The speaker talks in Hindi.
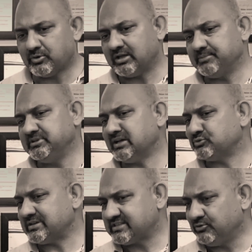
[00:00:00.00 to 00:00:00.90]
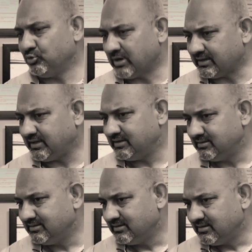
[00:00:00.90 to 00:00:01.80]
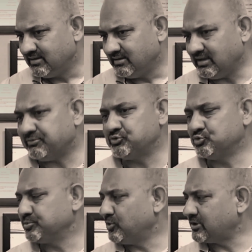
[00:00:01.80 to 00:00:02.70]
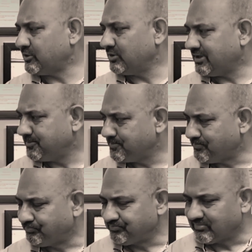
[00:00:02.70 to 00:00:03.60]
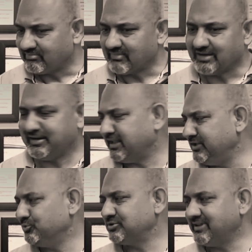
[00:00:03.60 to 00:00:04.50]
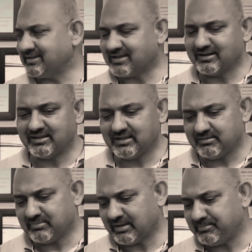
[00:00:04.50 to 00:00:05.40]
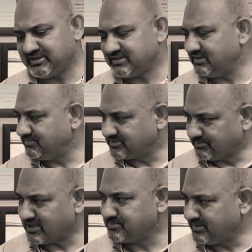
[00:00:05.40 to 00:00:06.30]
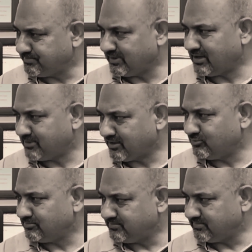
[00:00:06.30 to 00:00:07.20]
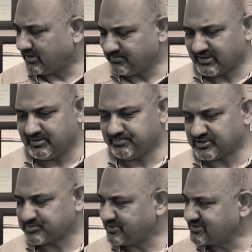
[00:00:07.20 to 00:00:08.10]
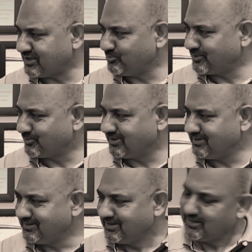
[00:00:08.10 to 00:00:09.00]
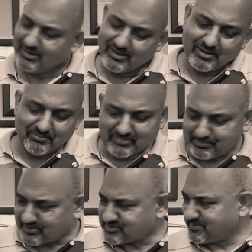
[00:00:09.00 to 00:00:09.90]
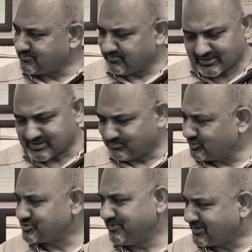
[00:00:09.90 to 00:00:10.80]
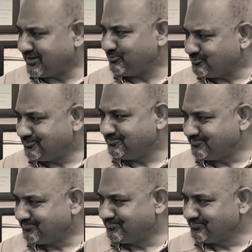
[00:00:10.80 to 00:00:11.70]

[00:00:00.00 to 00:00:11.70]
वो आदमी या तो ऐसी होगा नहीं हम्म। या फिर झूठ बोल रहा होगा हम्म। नहीं होती ऐसा नहीं है मैं भी इसी समाज में पला बड़ा हूँ हम्म। अब मेरी पचपन कश्मीर की बात उसने कही कि मैं पचपन मैं जम्मू कश्मीर का ही हूँ